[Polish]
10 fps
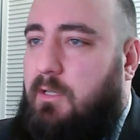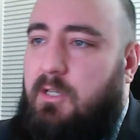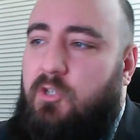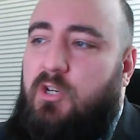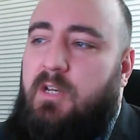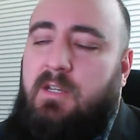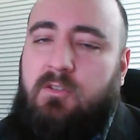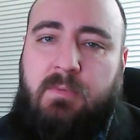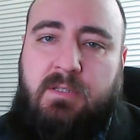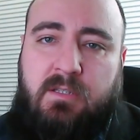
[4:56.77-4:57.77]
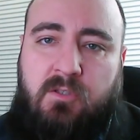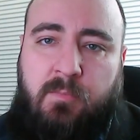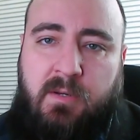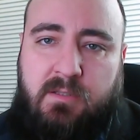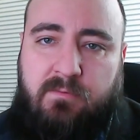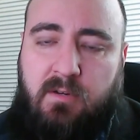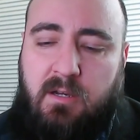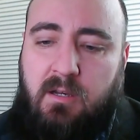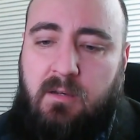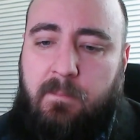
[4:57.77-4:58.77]
Jeżeli natomiast jest to
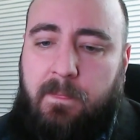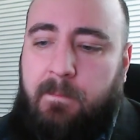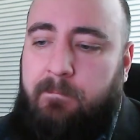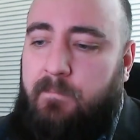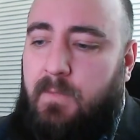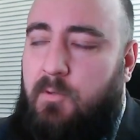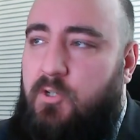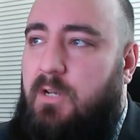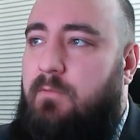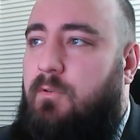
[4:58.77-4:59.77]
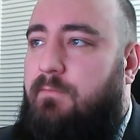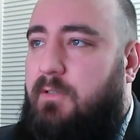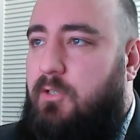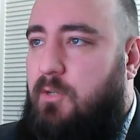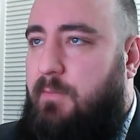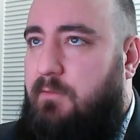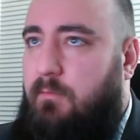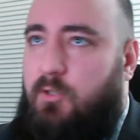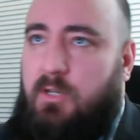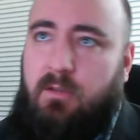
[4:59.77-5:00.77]
państwa mm, mieszkanie, w którym faktycznie
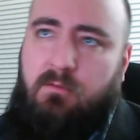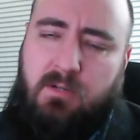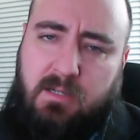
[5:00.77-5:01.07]
państwo mieszkają,